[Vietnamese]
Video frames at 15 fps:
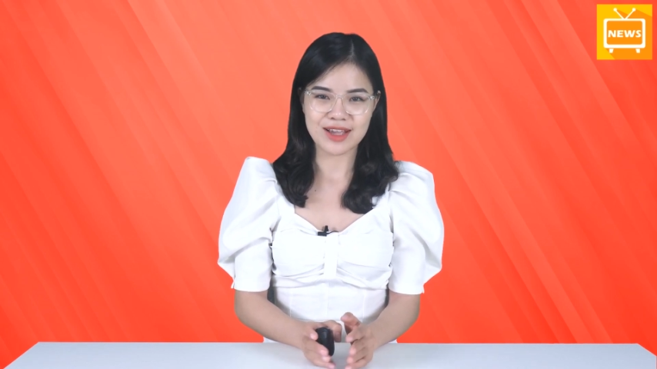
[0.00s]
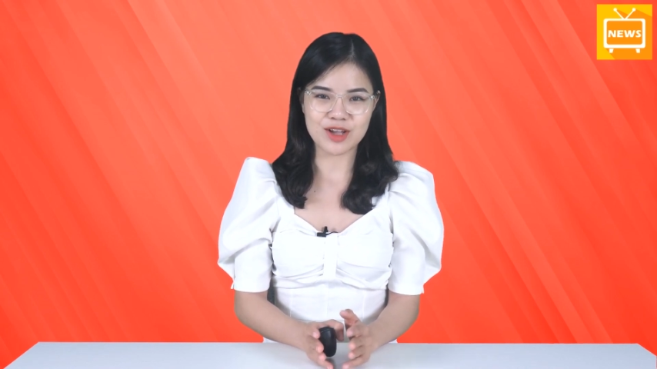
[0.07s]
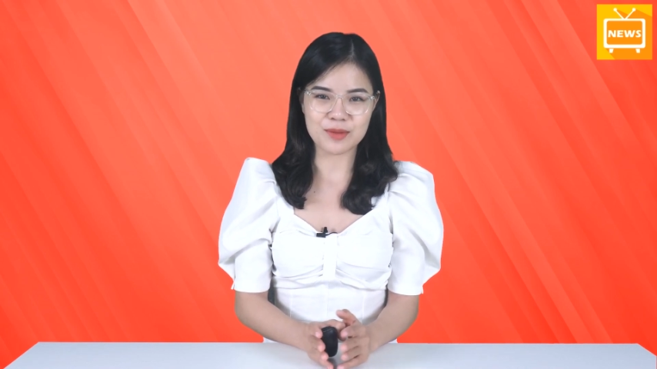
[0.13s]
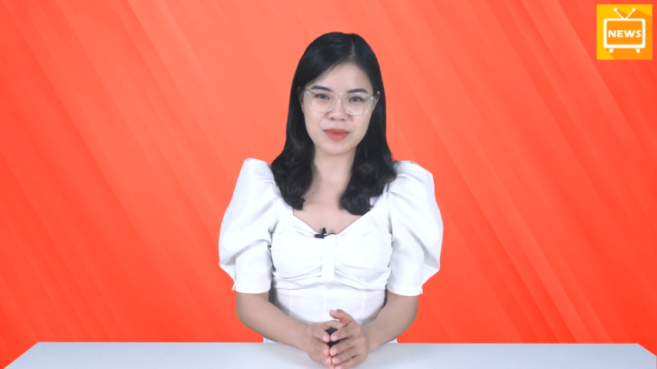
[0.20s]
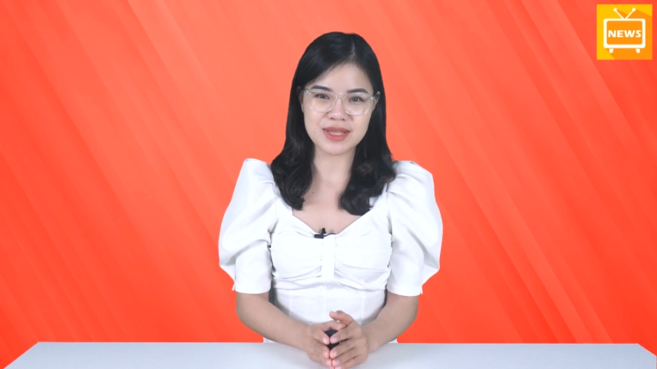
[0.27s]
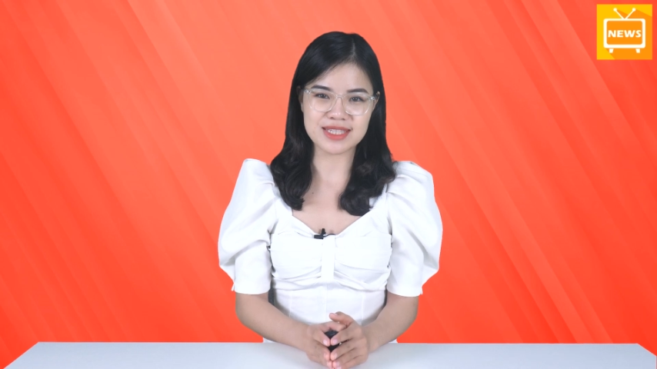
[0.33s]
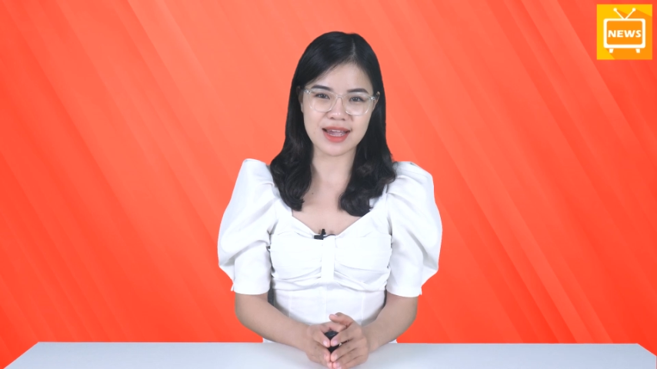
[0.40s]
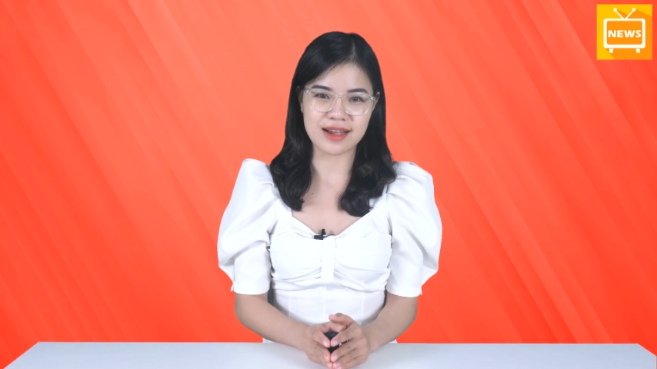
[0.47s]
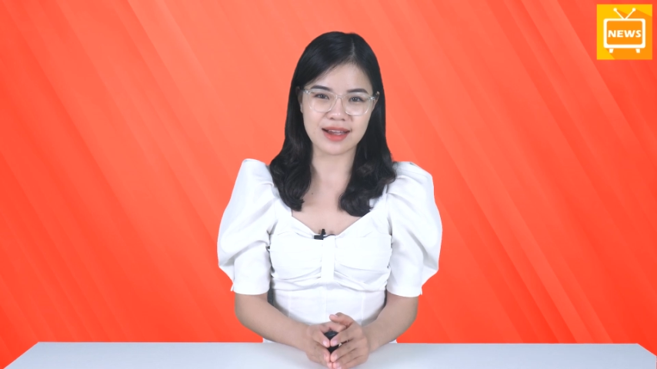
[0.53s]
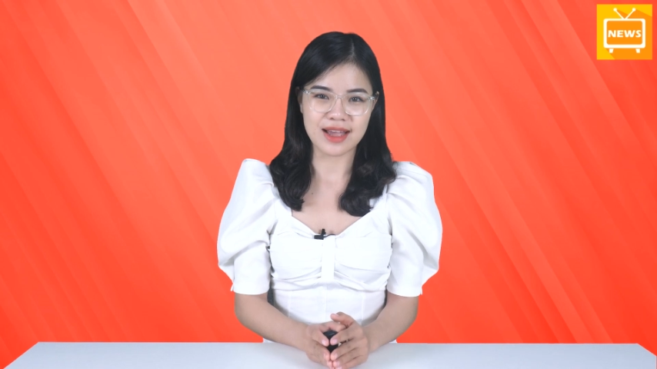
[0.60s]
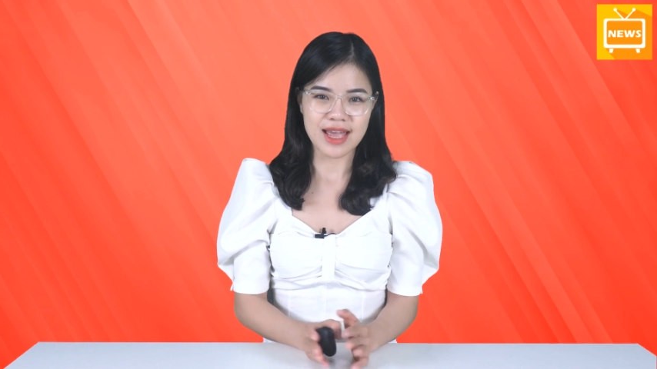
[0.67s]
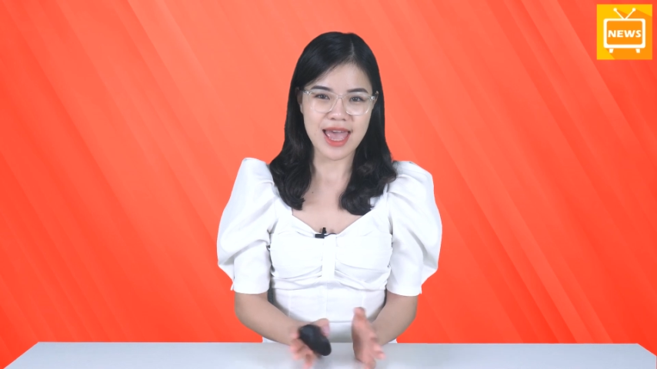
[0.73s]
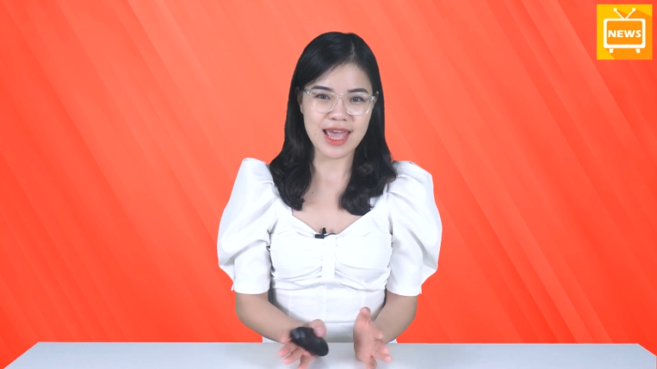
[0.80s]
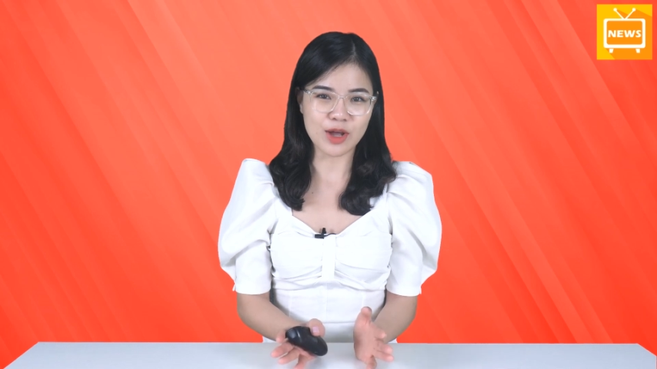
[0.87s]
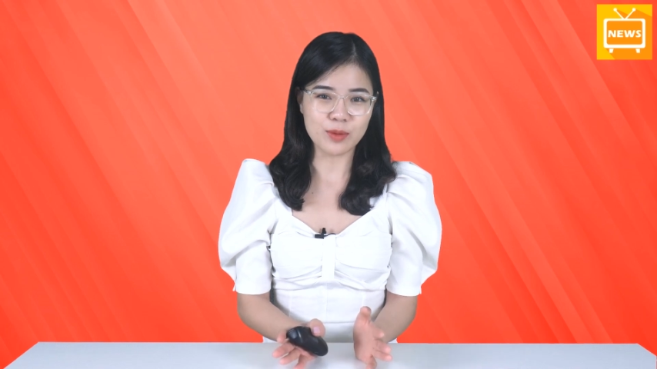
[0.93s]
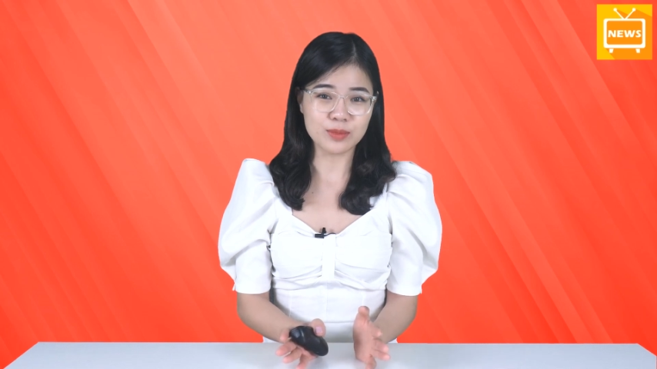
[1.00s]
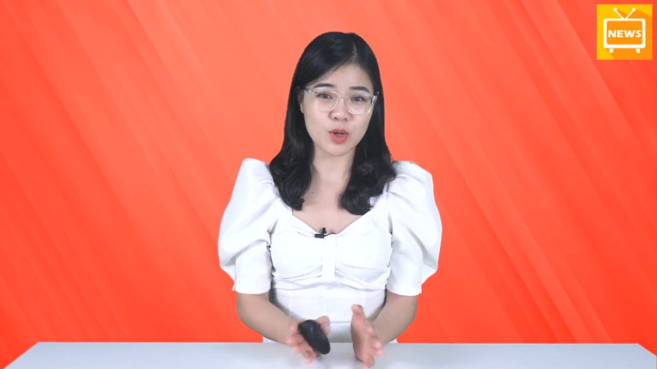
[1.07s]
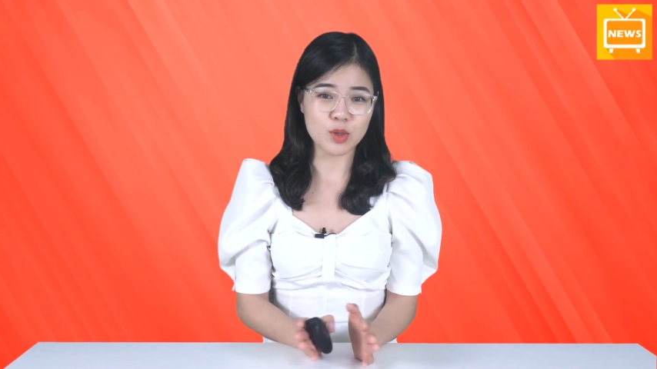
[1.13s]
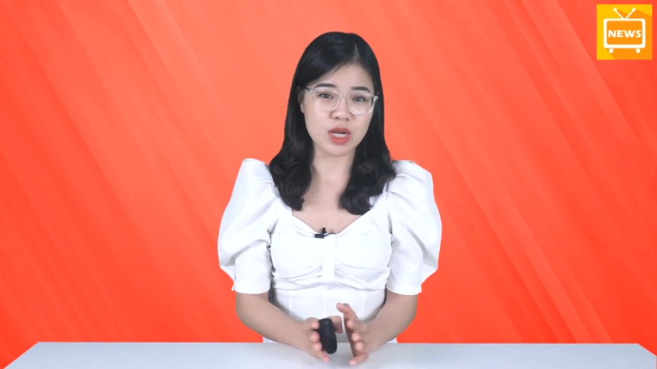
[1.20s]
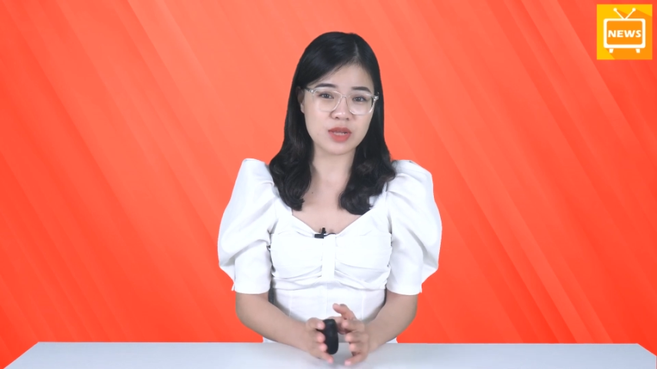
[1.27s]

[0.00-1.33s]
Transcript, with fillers: Còn bây giờ, hãy cùng tôi